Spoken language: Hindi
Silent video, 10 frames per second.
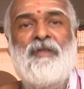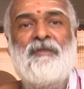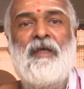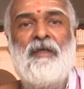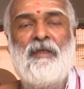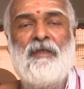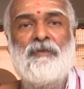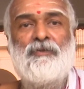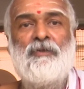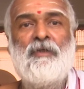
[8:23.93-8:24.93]
जैसा ले
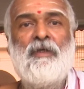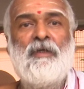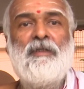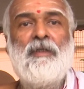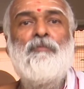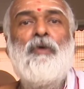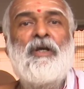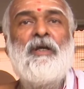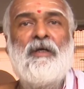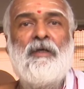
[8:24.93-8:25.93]
लिया तो यदि मुख